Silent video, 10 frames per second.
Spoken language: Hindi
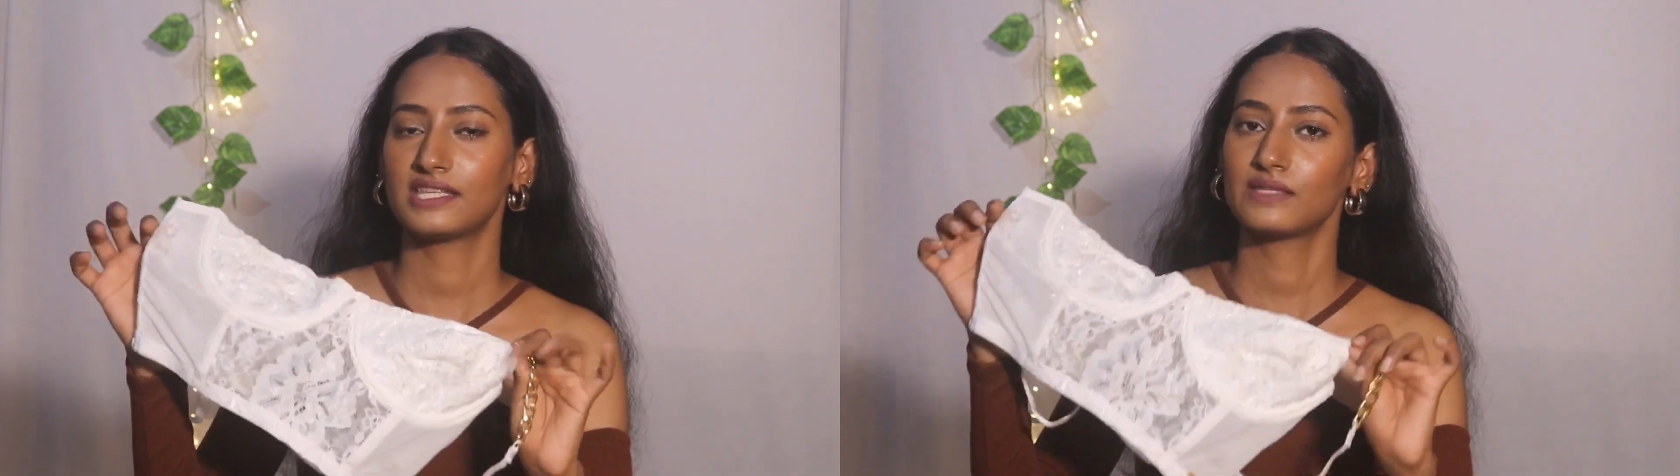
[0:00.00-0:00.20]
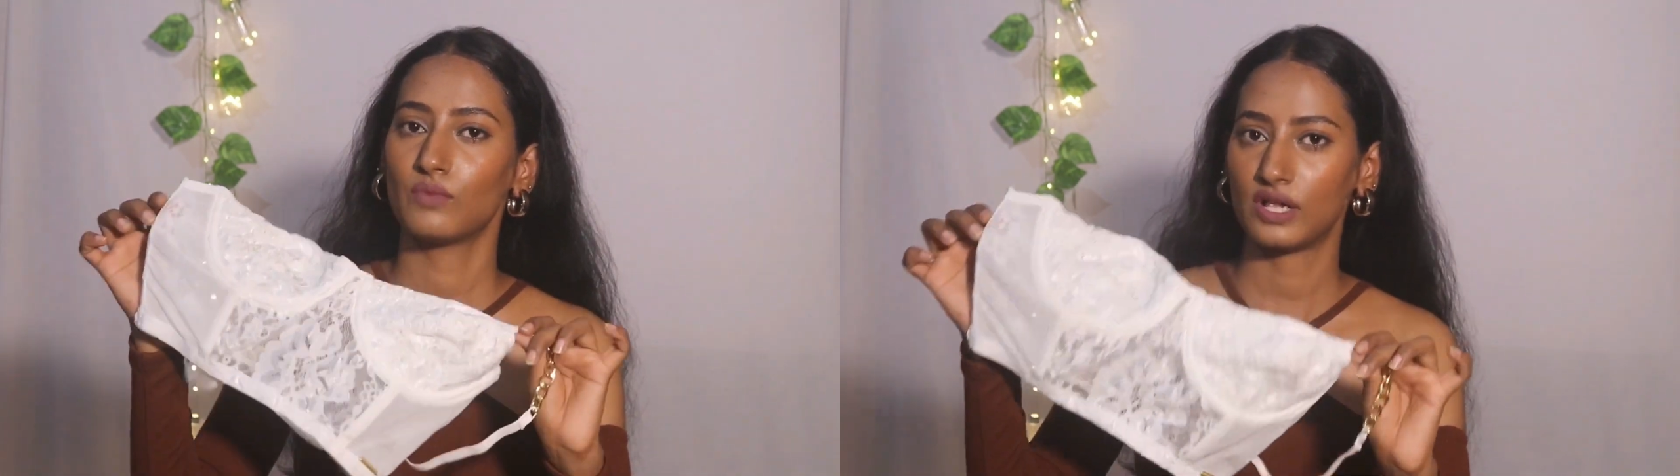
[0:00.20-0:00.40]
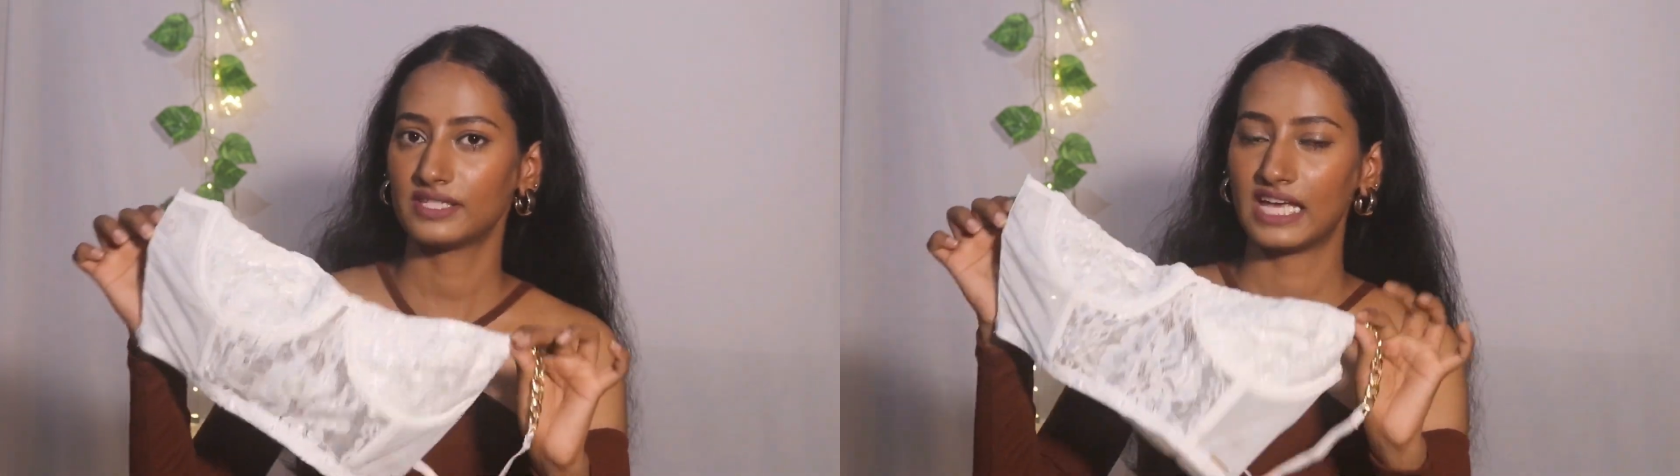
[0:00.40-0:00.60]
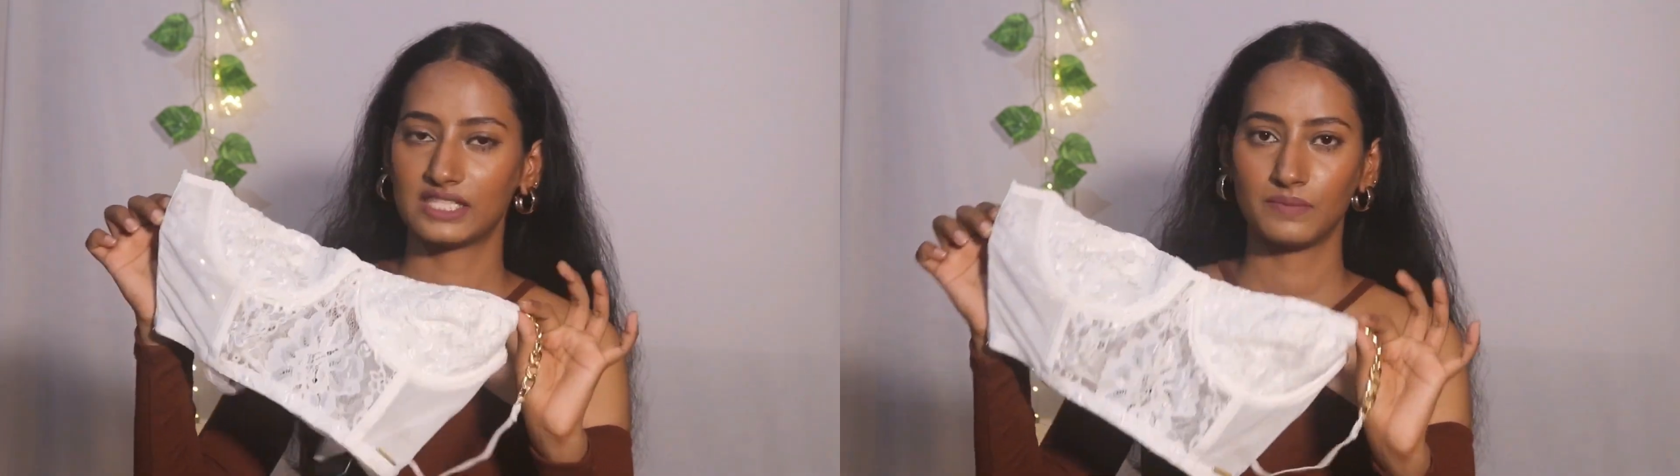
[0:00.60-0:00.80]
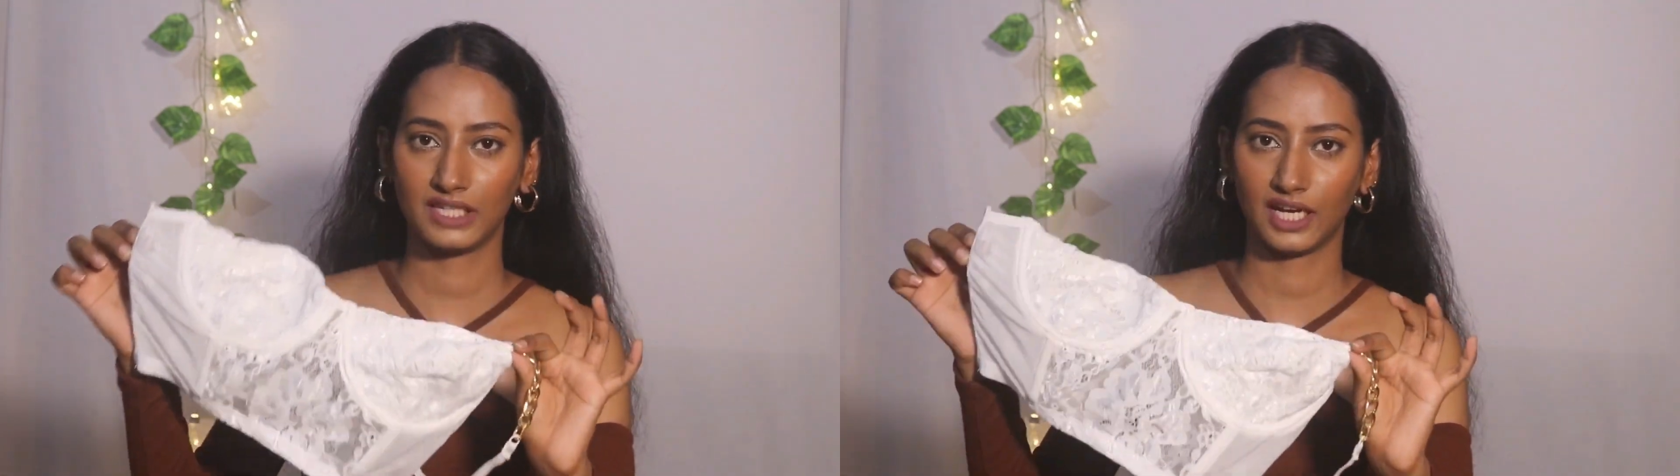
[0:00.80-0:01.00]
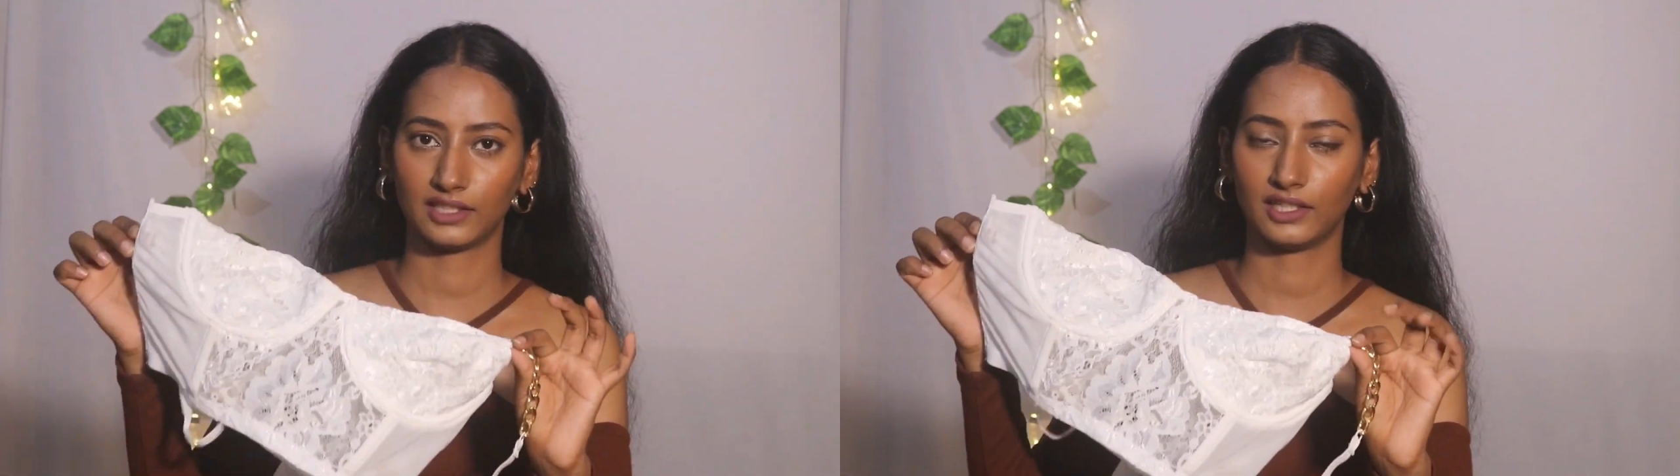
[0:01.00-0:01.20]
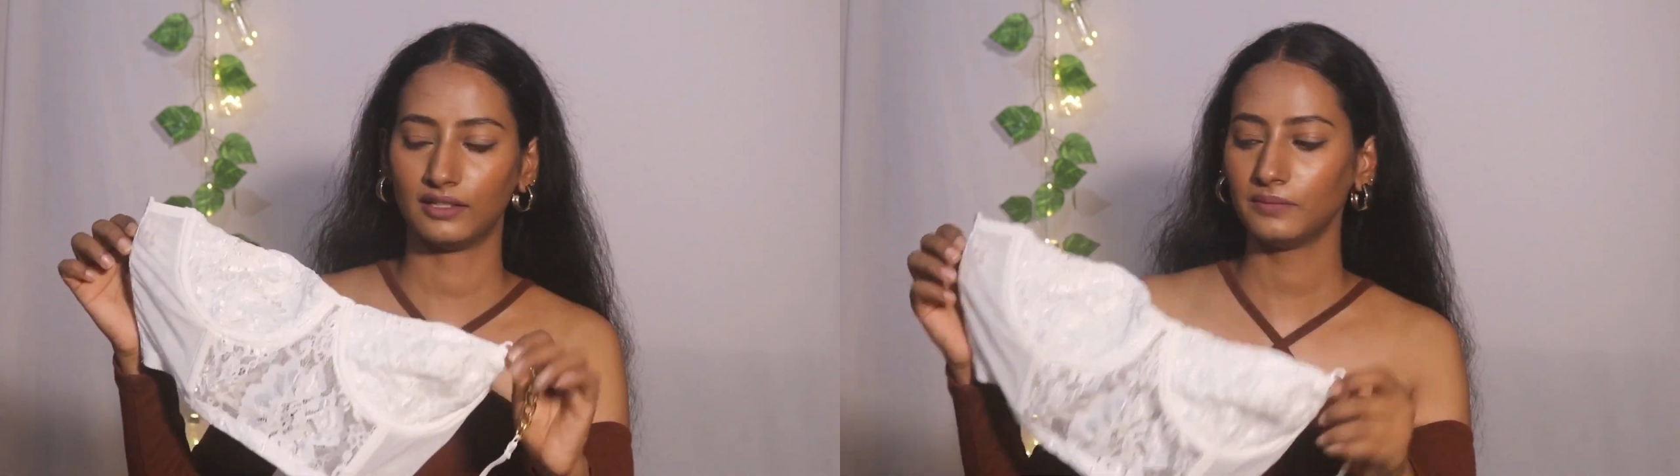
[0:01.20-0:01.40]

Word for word: स्मॉल साइज में लिया था